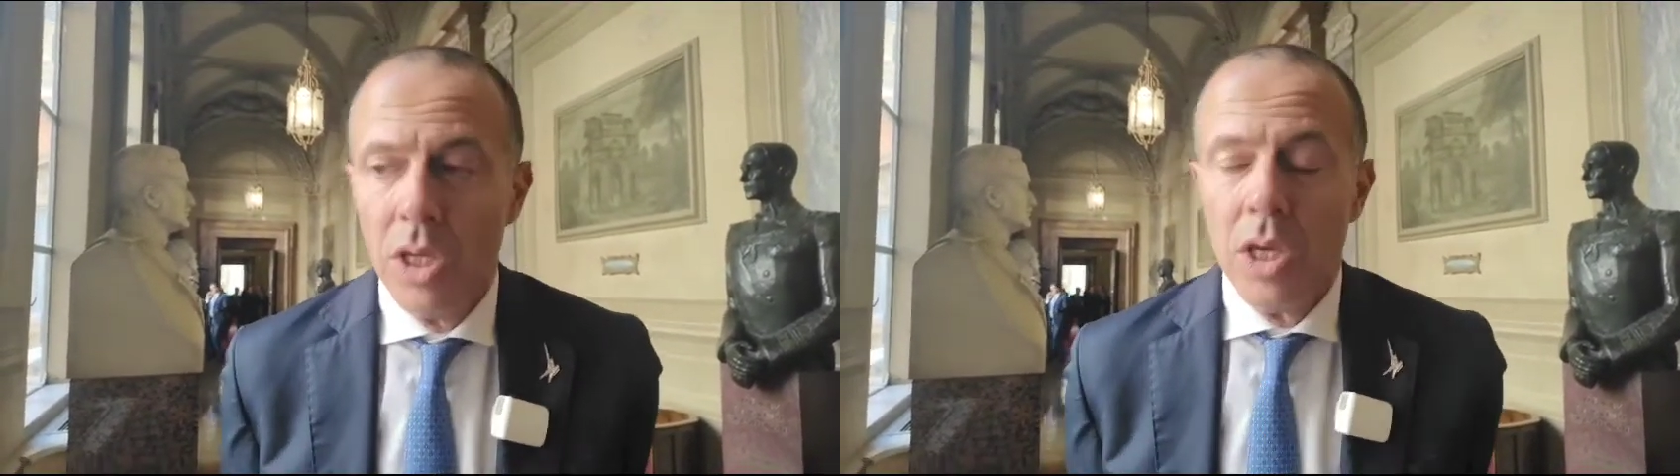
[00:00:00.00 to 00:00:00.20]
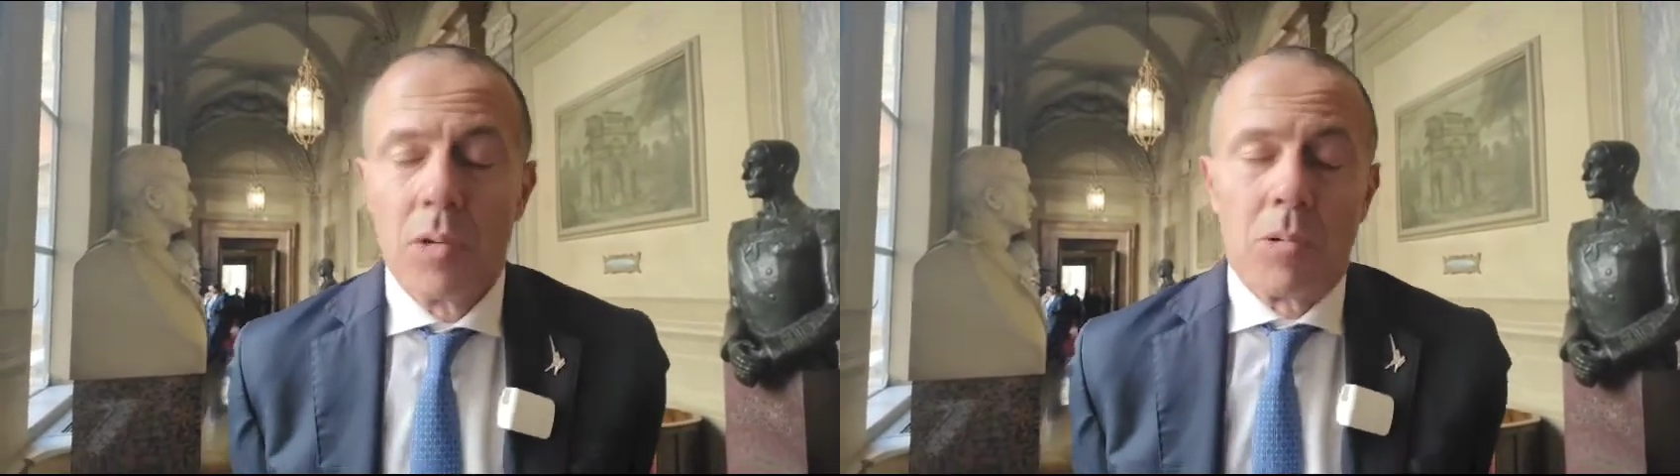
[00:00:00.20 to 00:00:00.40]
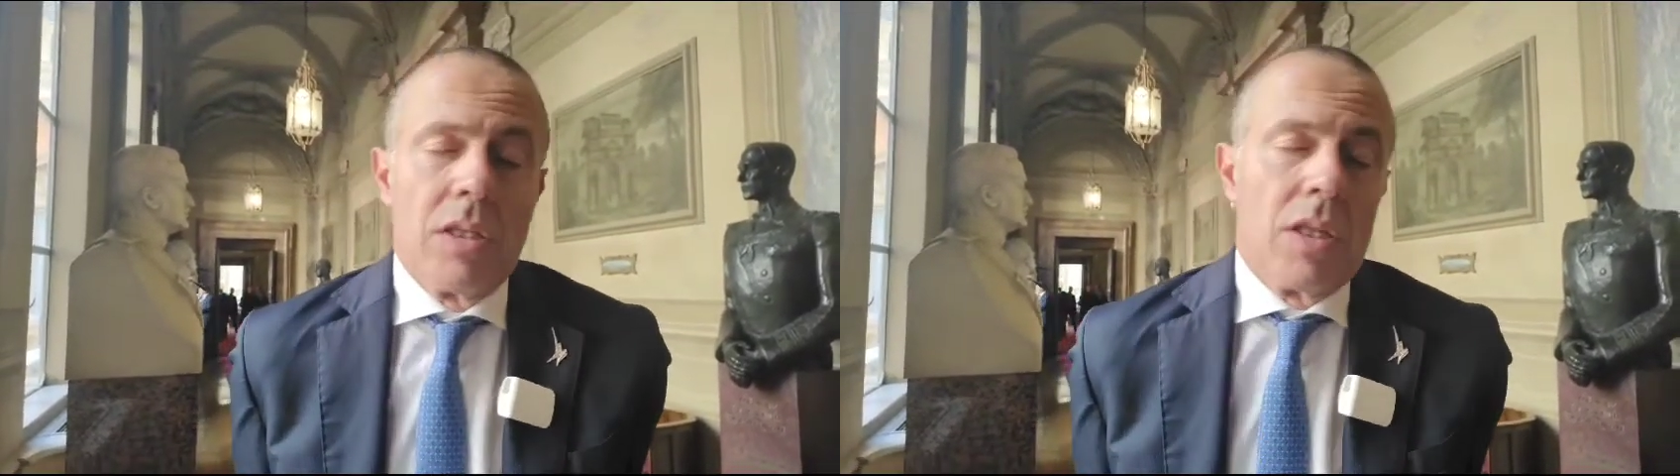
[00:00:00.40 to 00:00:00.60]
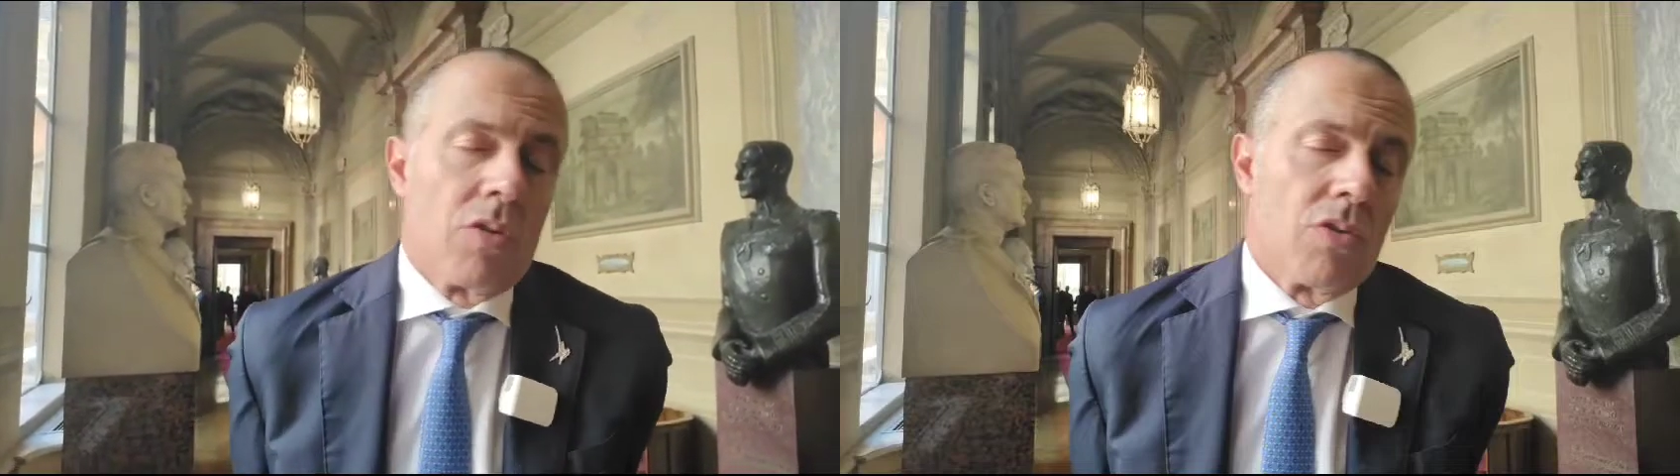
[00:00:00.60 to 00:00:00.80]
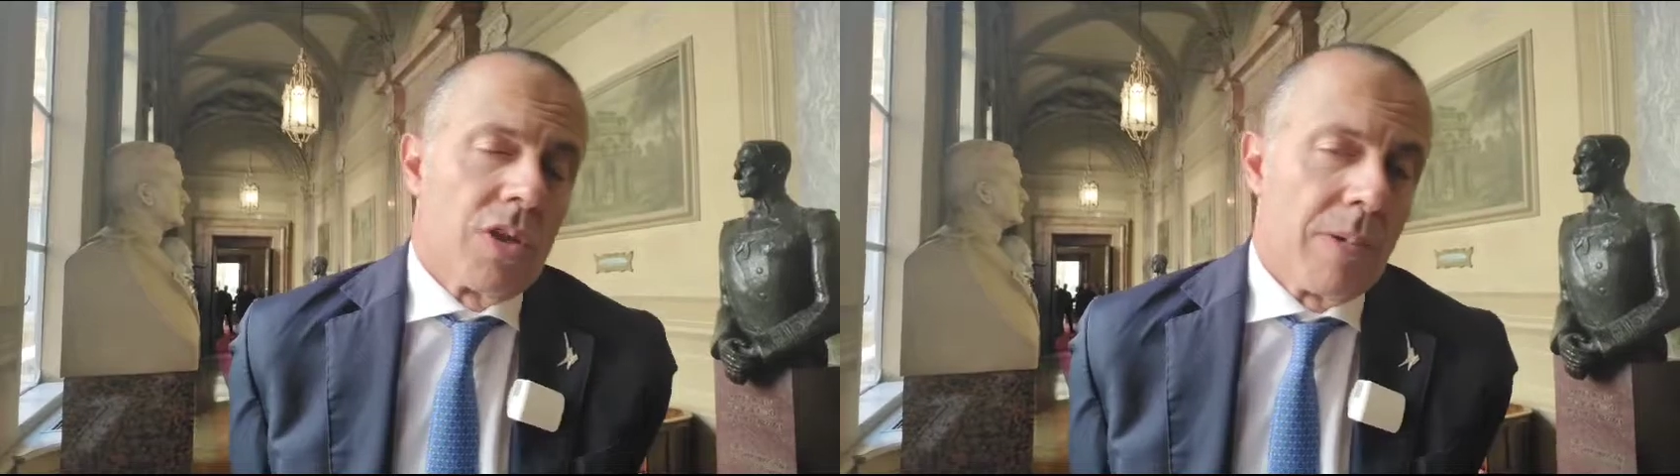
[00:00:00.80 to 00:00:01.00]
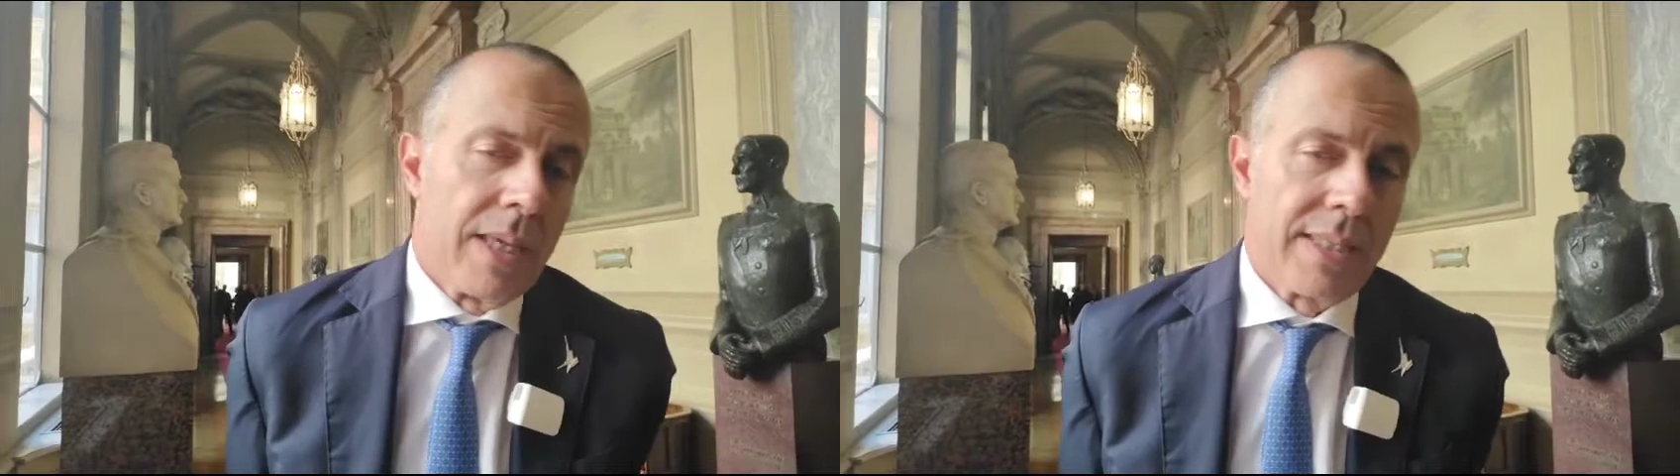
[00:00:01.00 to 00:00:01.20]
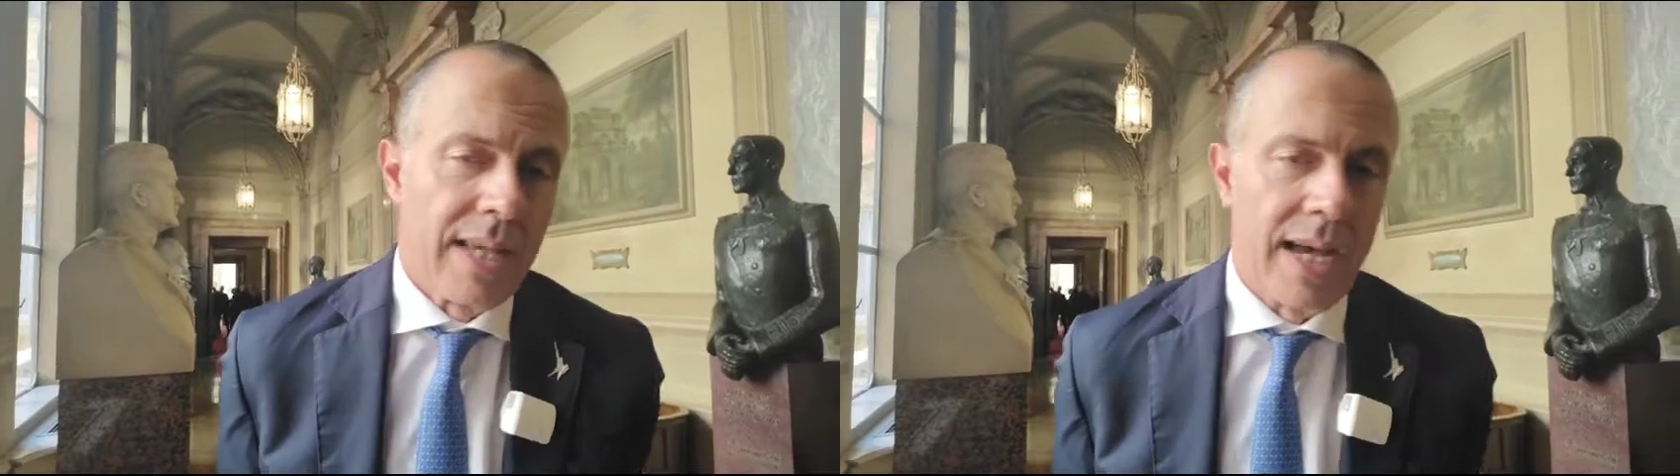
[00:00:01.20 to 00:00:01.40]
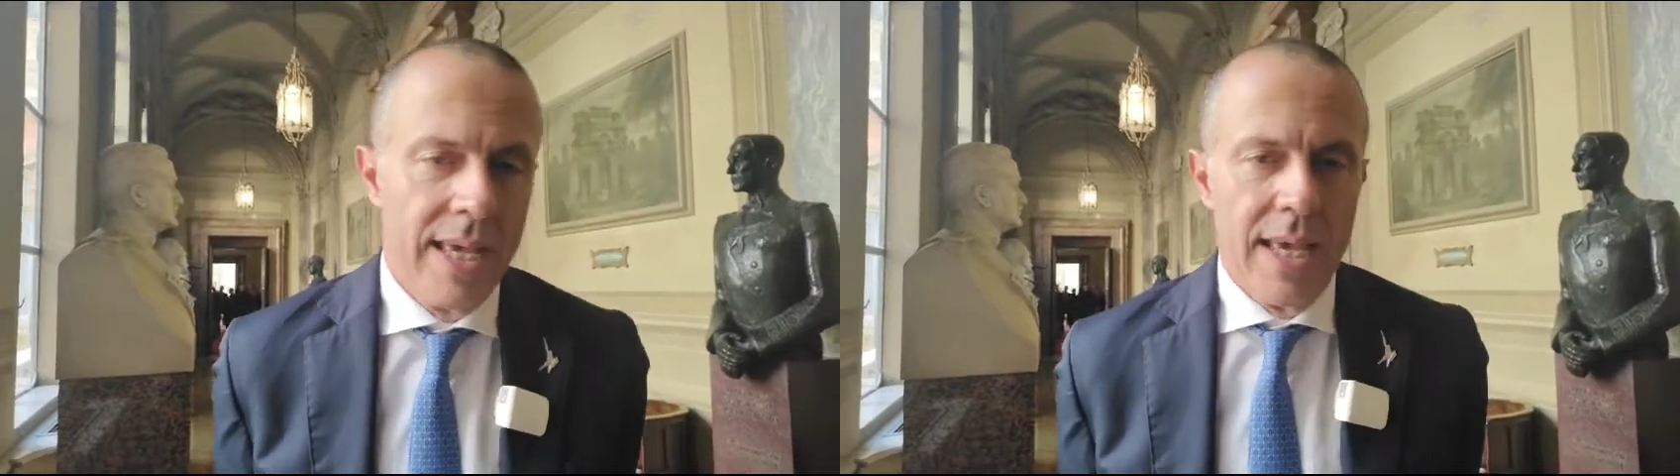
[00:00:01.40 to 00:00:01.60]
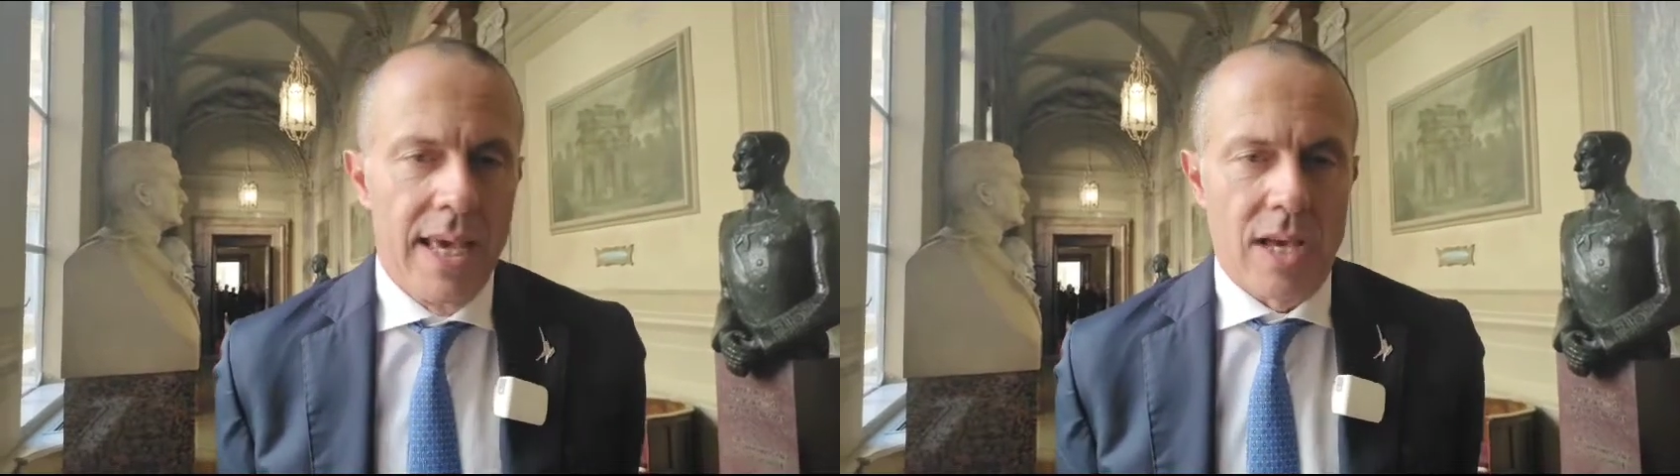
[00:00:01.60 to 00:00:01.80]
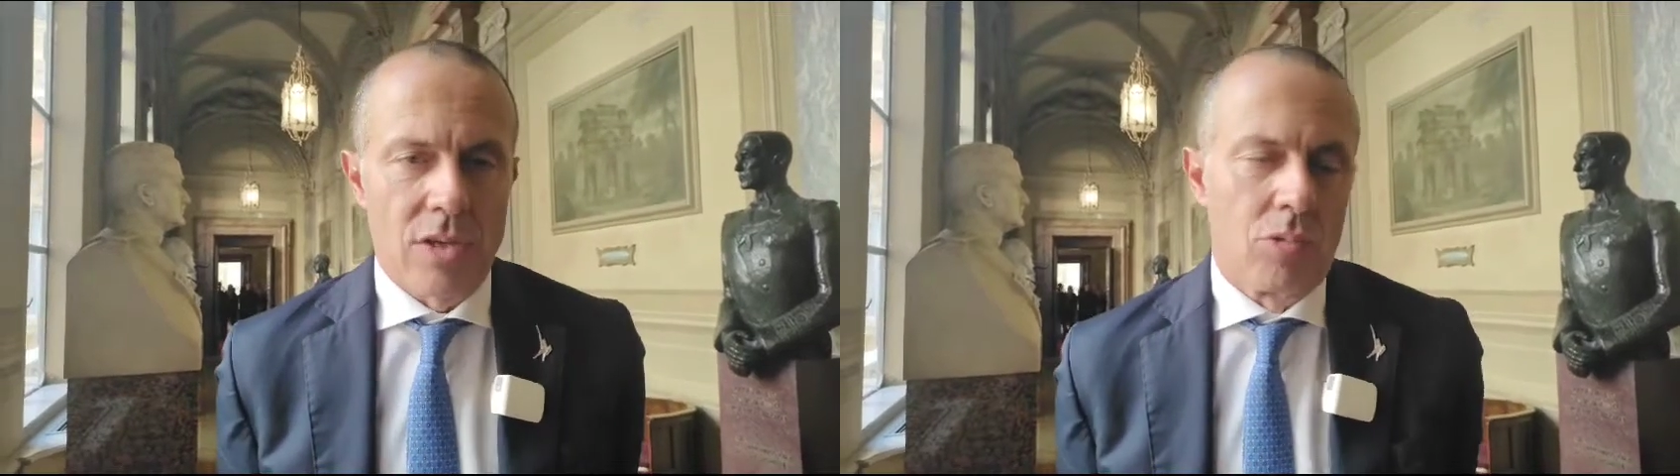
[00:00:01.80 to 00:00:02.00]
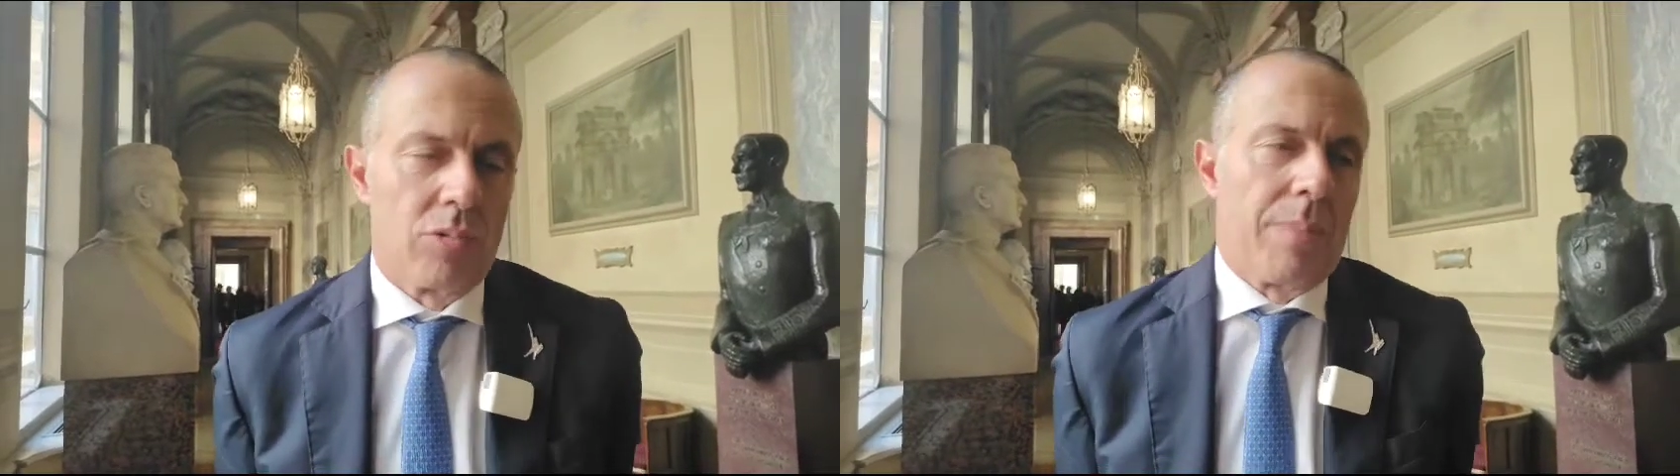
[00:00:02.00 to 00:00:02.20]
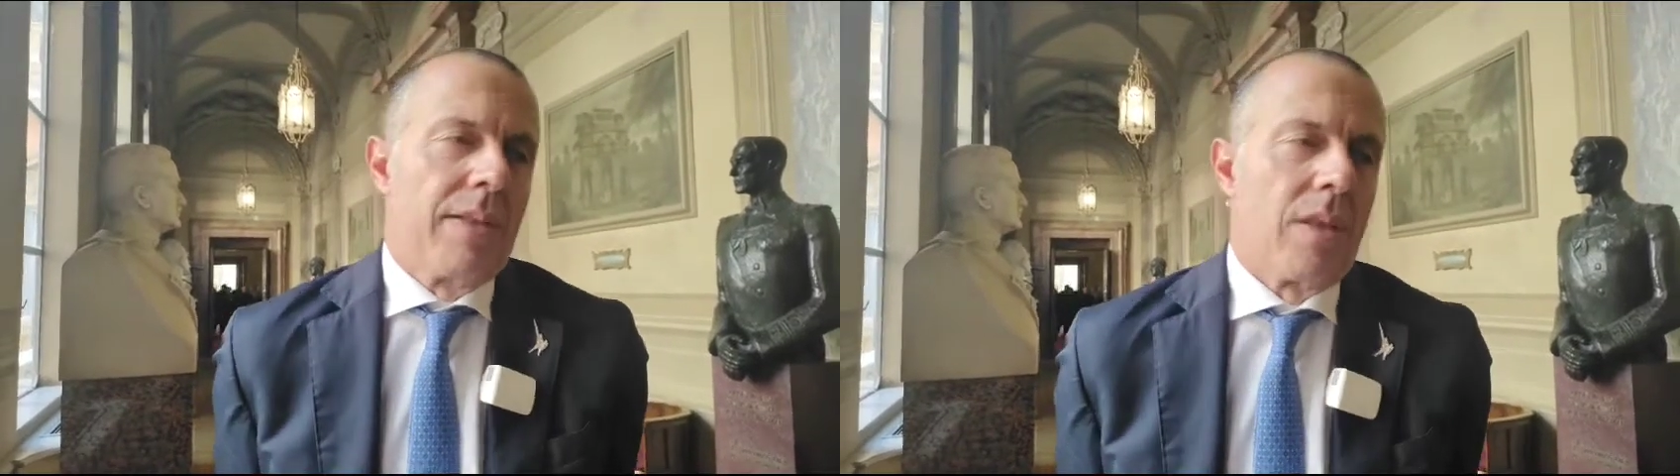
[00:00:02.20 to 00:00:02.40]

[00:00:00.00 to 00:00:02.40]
quindi di conseguenza assolutamente